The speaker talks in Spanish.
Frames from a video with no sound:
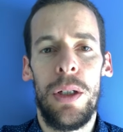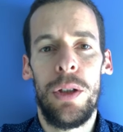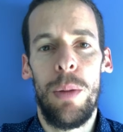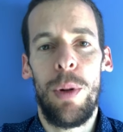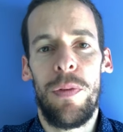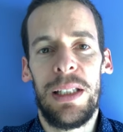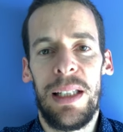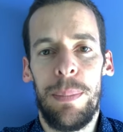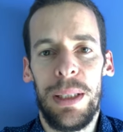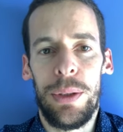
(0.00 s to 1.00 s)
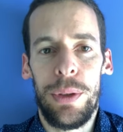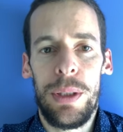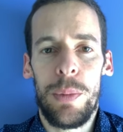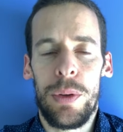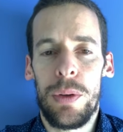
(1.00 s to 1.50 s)
No por falta de
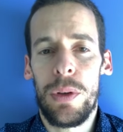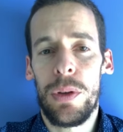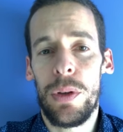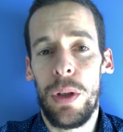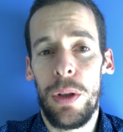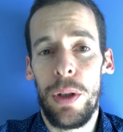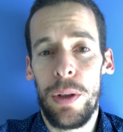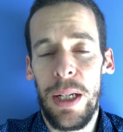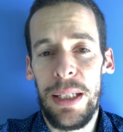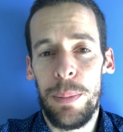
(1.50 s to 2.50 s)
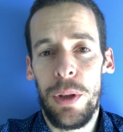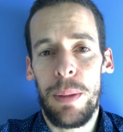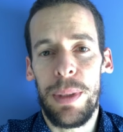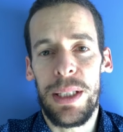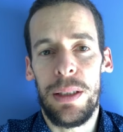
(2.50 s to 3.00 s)
patriotismo, solo no creo que el himno
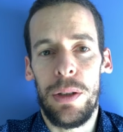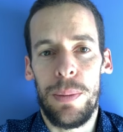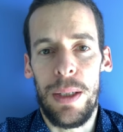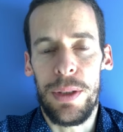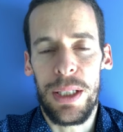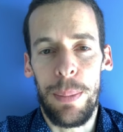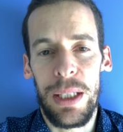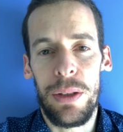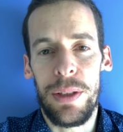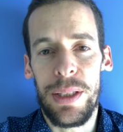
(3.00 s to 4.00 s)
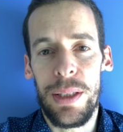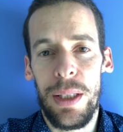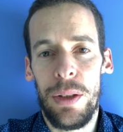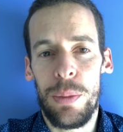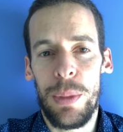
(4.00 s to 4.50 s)
represente los valores que México necesita
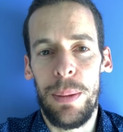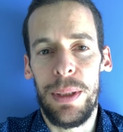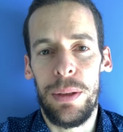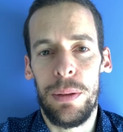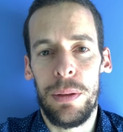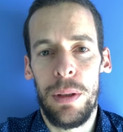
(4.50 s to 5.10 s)
en 2021.